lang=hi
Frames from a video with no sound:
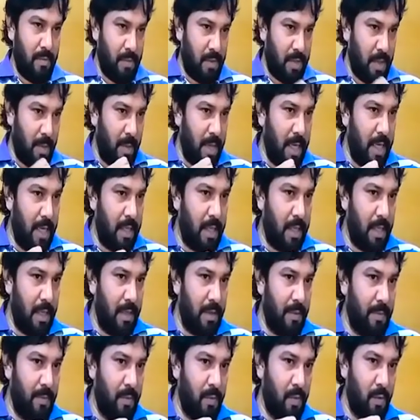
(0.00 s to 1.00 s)
समय रही
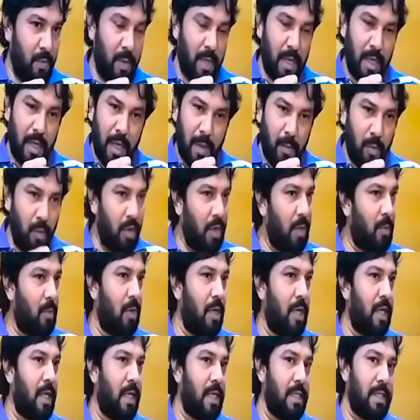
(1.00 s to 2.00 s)
थे उमन कभू नहीं
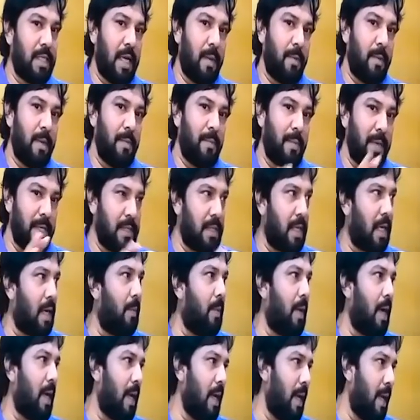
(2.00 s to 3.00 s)
बोलिन कि जा भाई पैसा
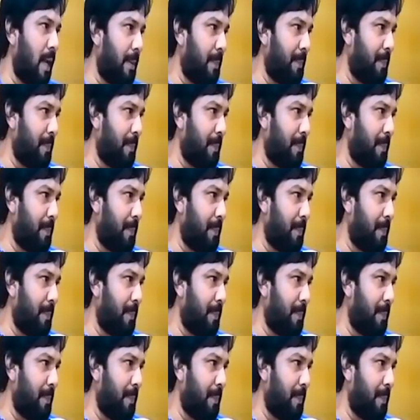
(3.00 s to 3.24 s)
कमा के ला